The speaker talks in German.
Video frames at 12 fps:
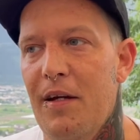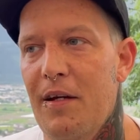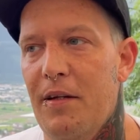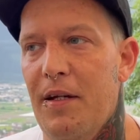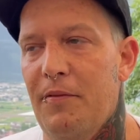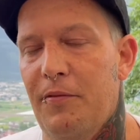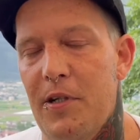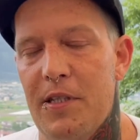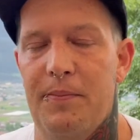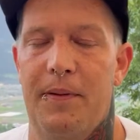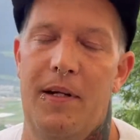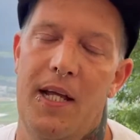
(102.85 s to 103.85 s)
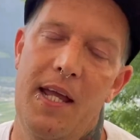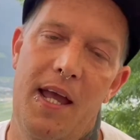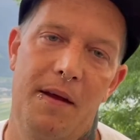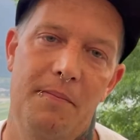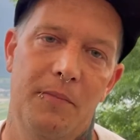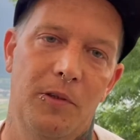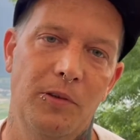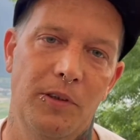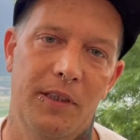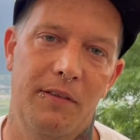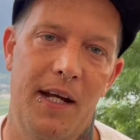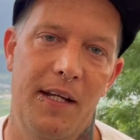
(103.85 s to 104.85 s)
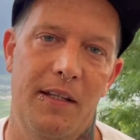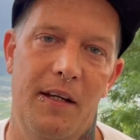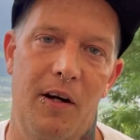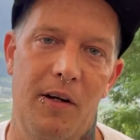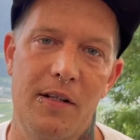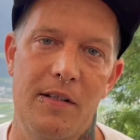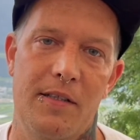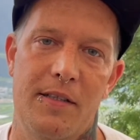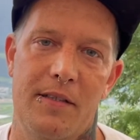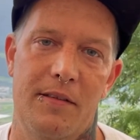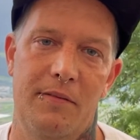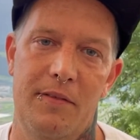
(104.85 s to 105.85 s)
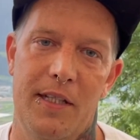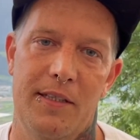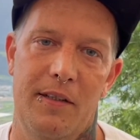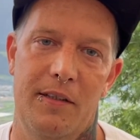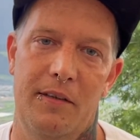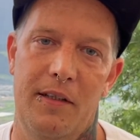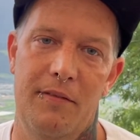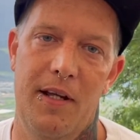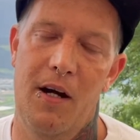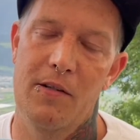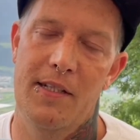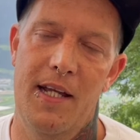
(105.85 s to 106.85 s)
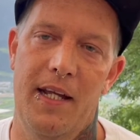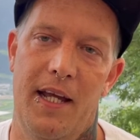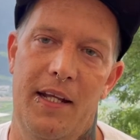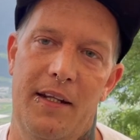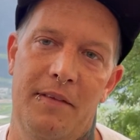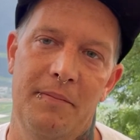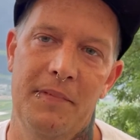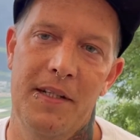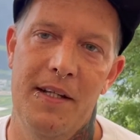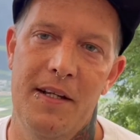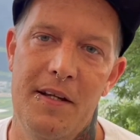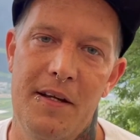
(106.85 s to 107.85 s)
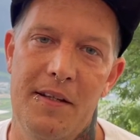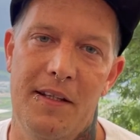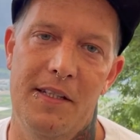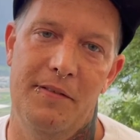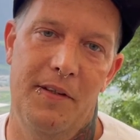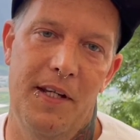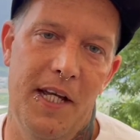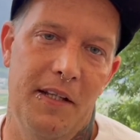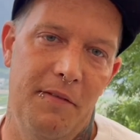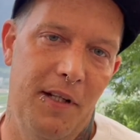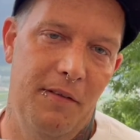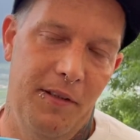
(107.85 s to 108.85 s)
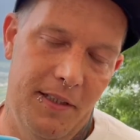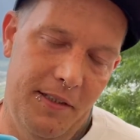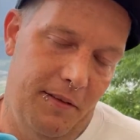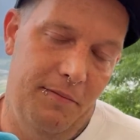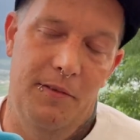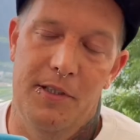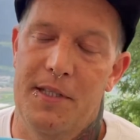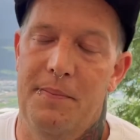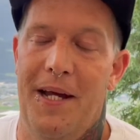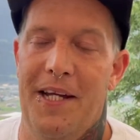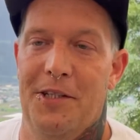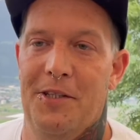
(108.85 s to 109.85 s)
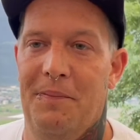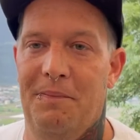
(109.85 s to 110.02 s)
im Fußball, EM und so weiter alles, wie gesagt, irgendwie auslegen können, dass für jeden wieder, wie gesagt, was dabei ist.